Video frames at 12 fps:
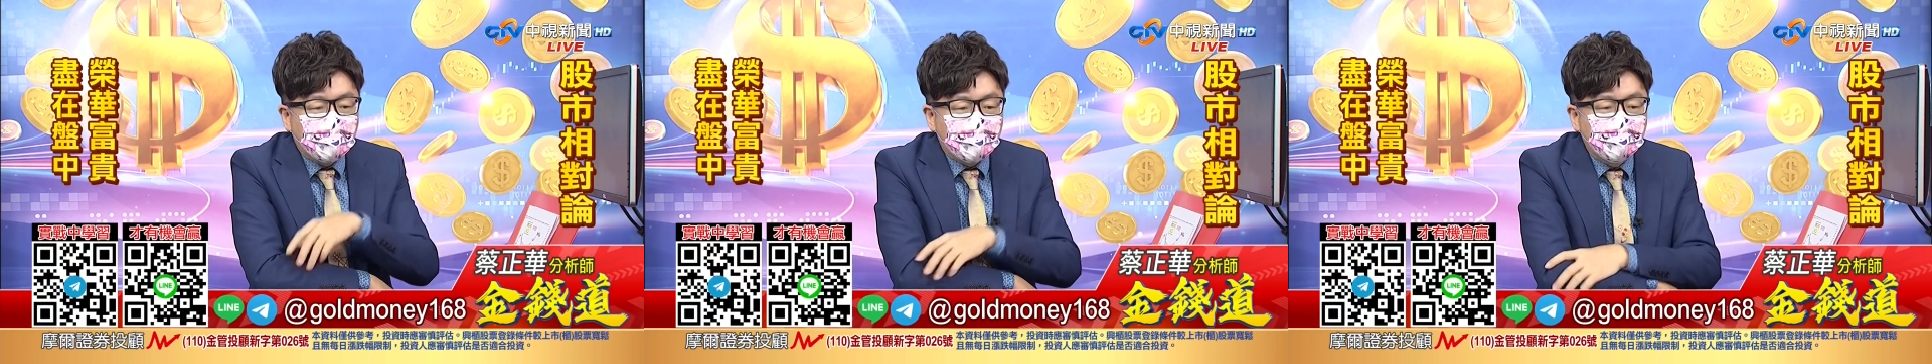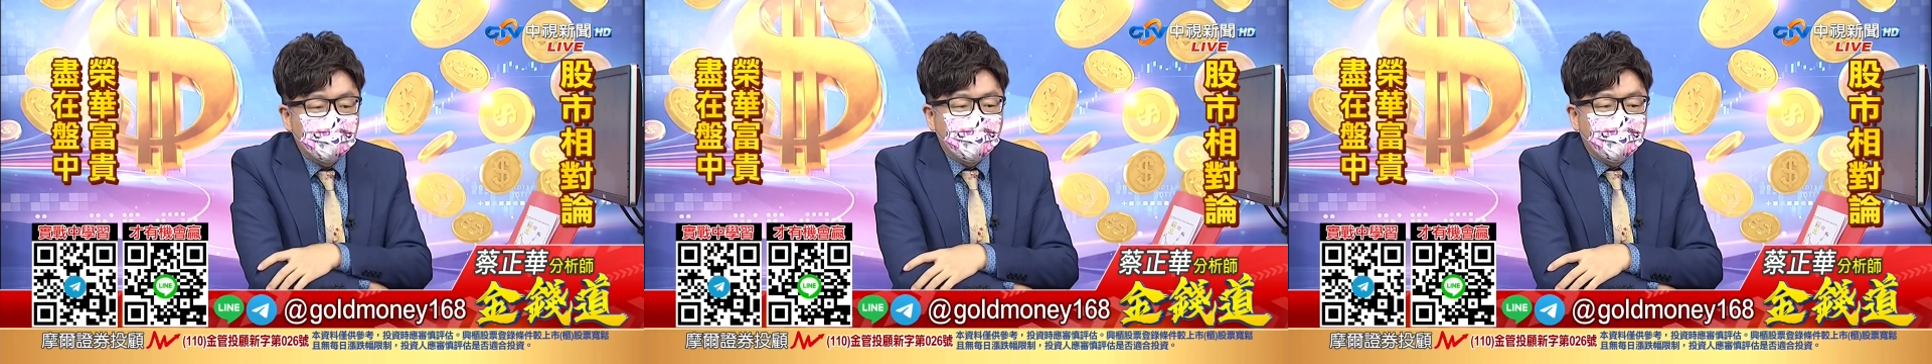告
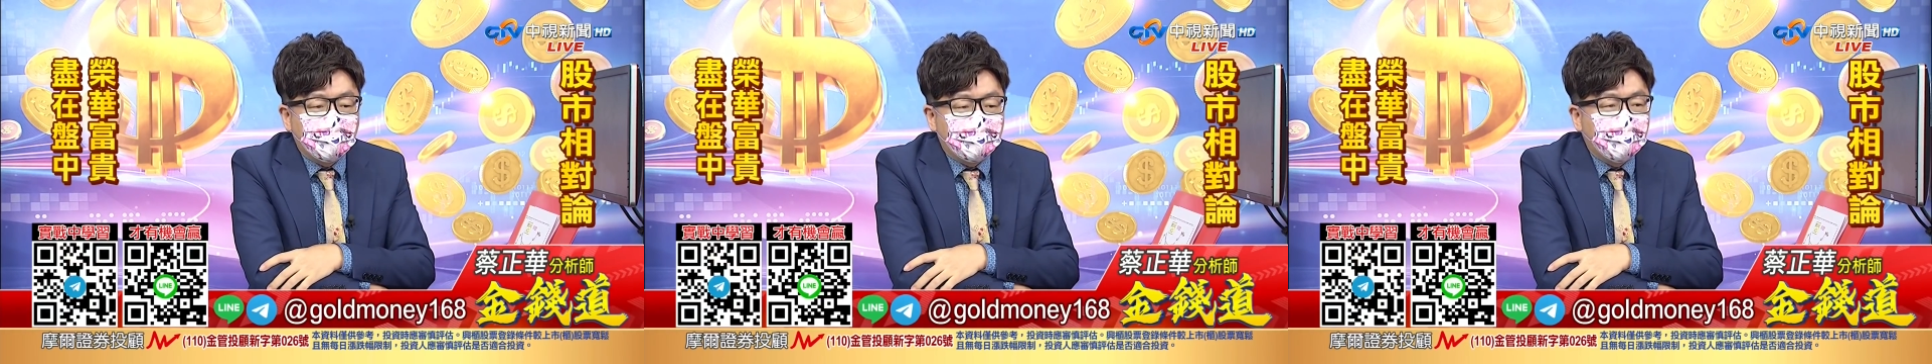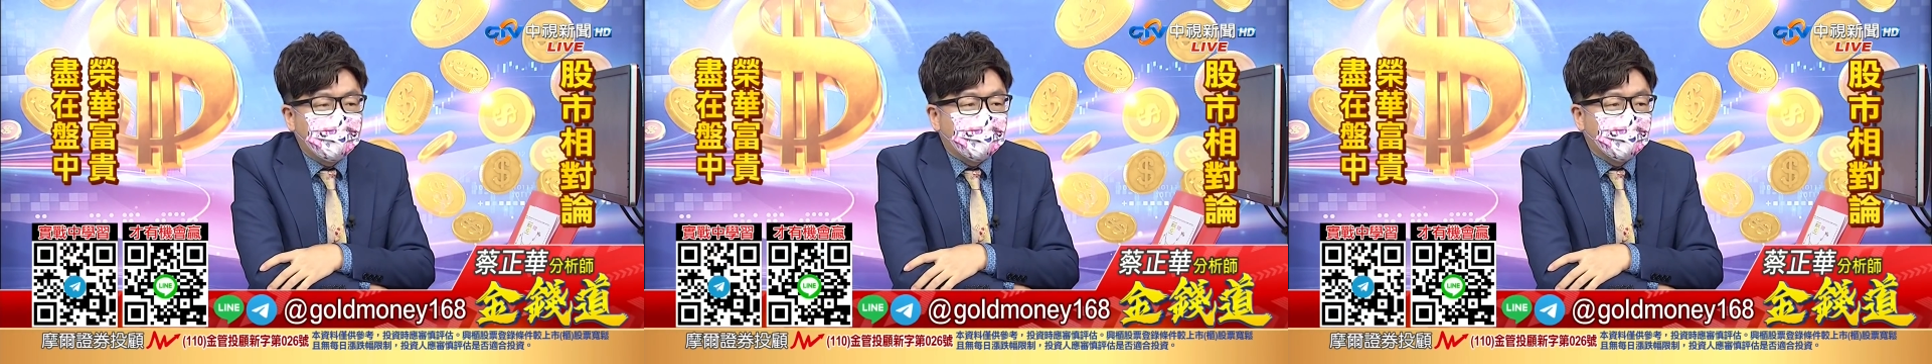诉你，你
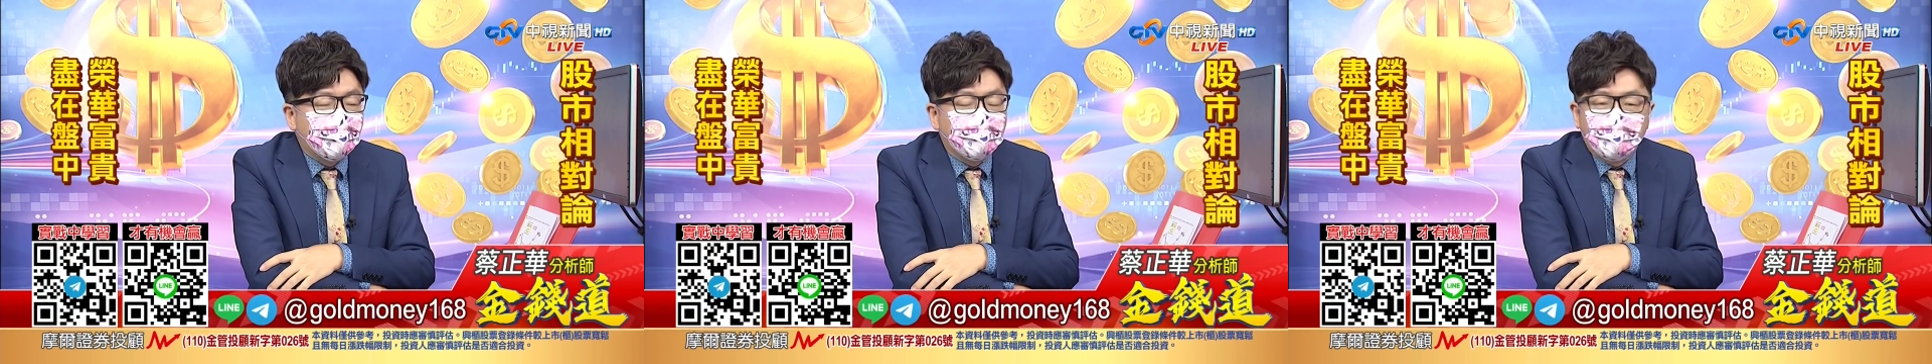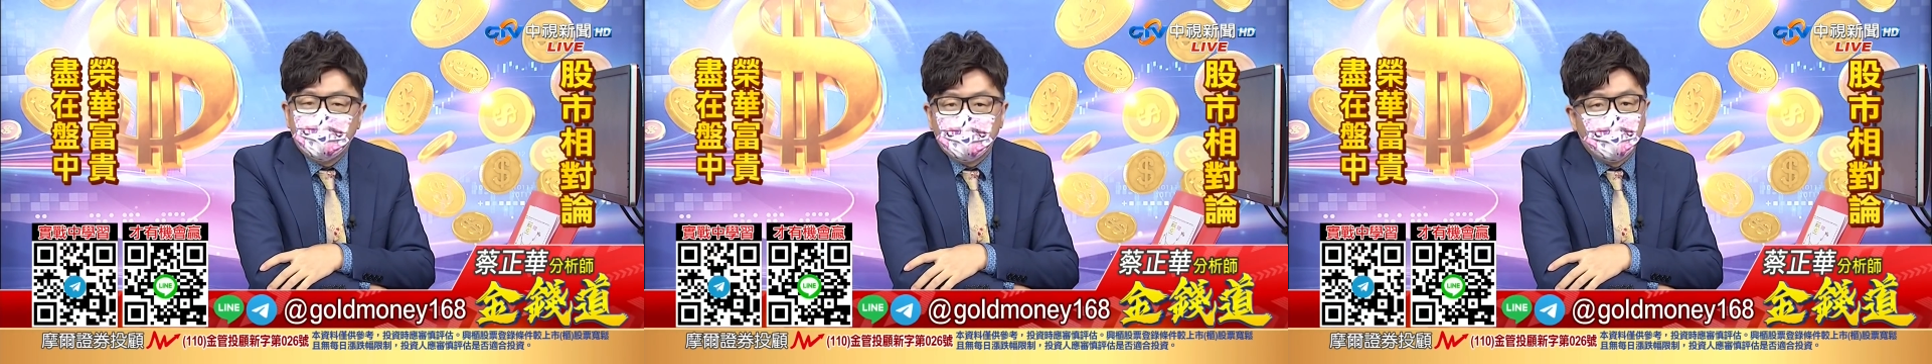低档股票
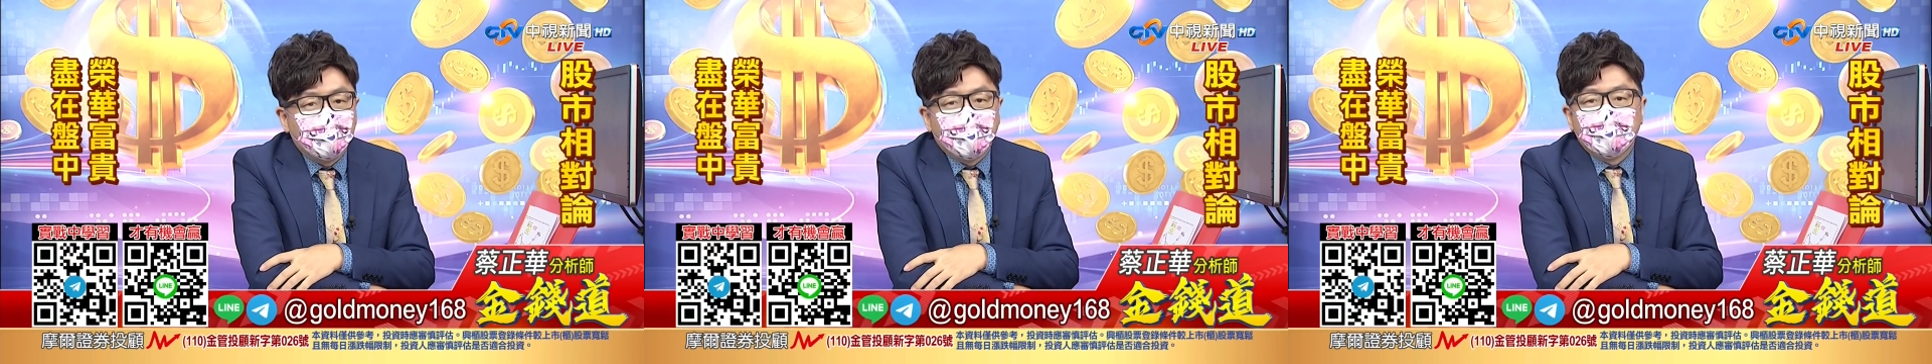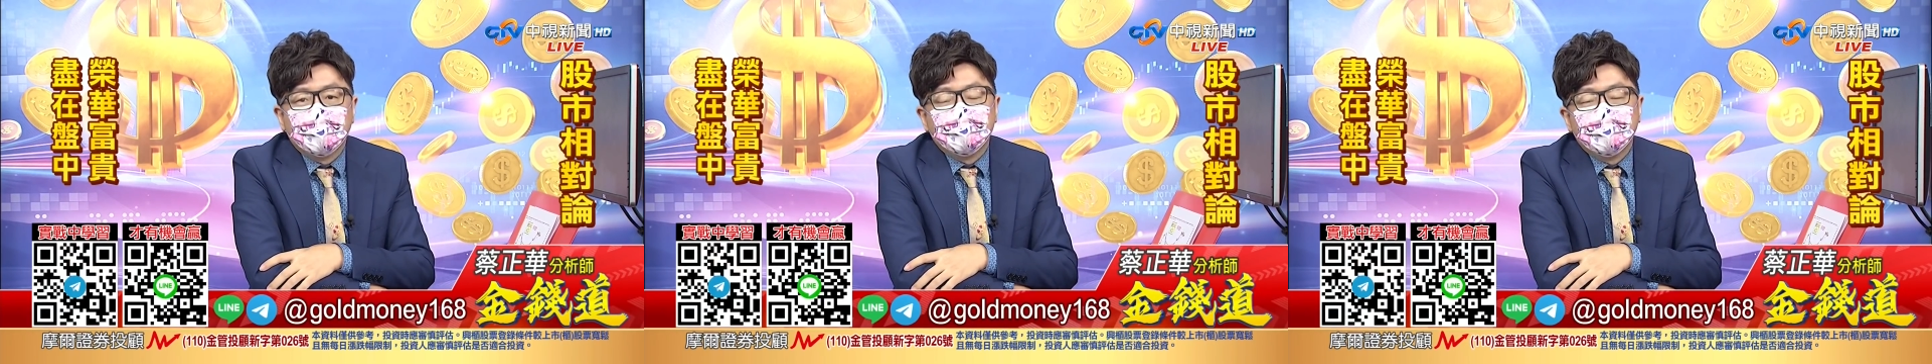也不用
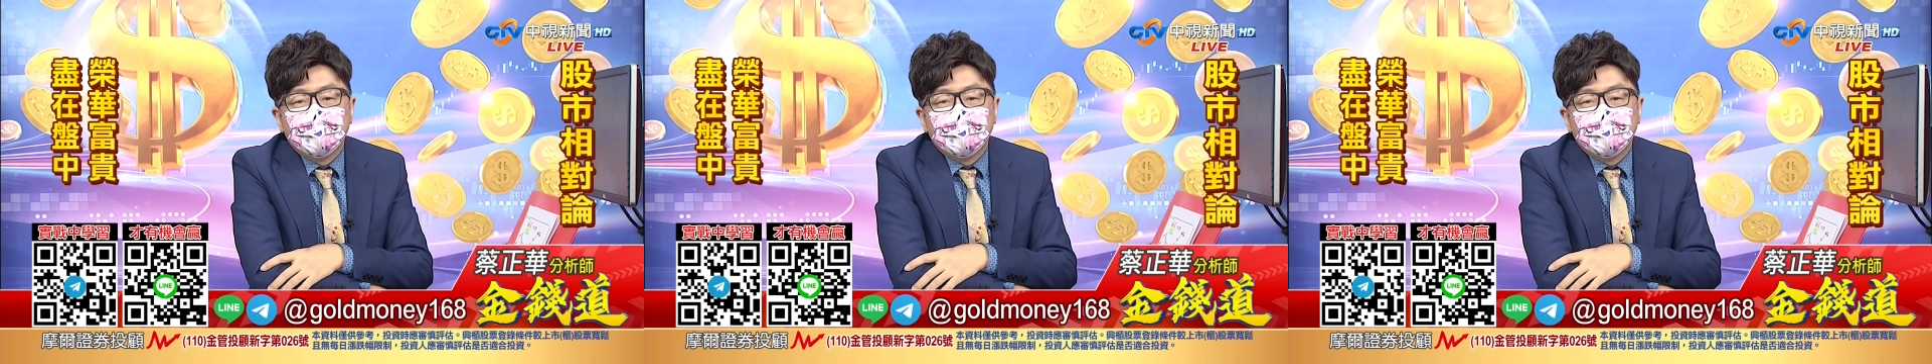买了。